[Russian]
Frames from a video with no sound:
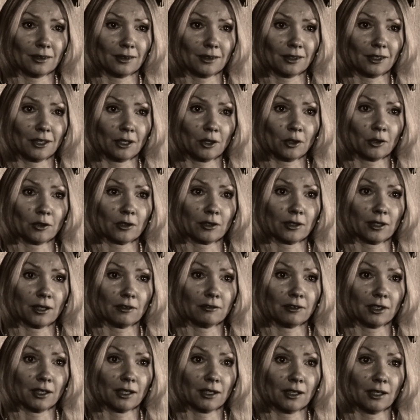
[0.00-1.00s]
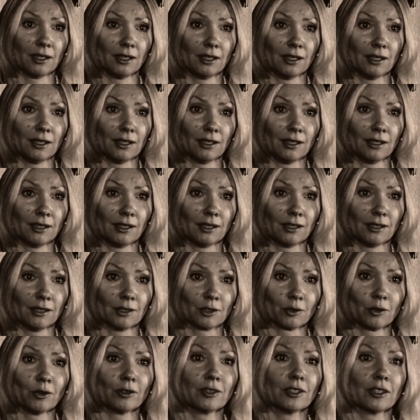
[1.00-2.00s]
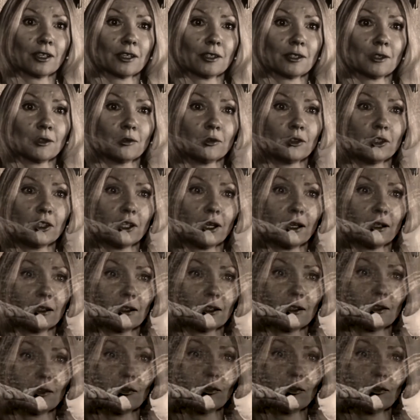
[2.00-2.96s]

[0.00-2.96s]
Ее слова Сколько раз случалось,